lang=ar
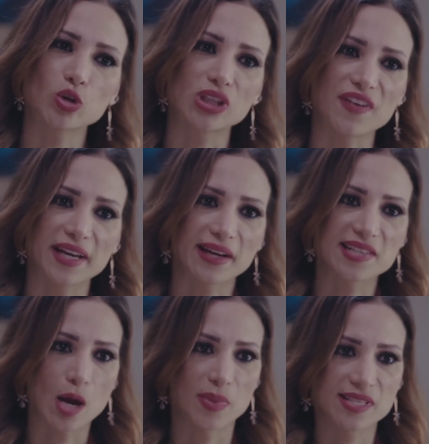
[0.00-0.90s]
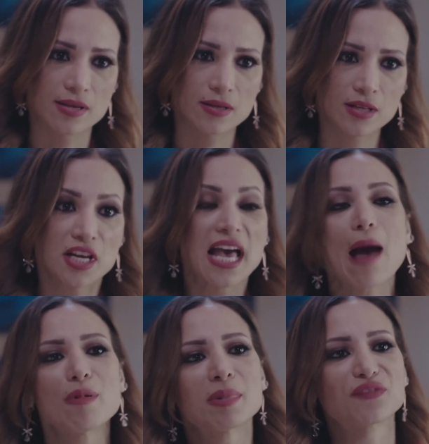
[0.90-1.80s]
كمان كنت فاكراكي صاحبتي
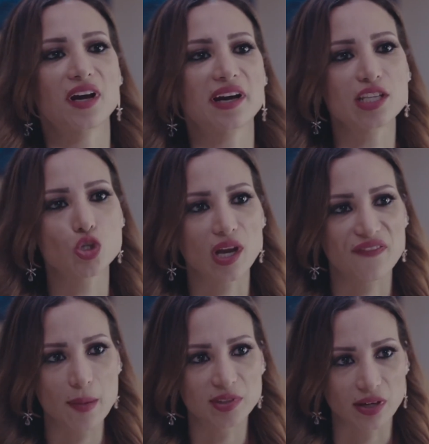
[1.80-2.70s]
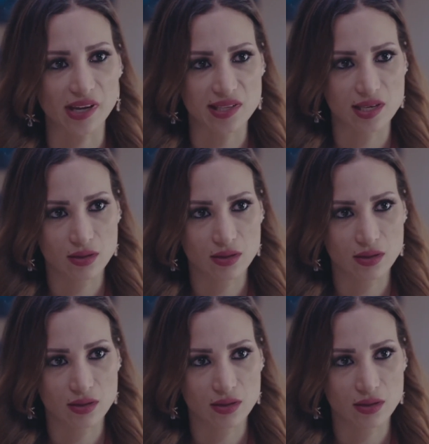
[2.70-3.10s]
قبل ما تفكري تشكي فيا بالطريقه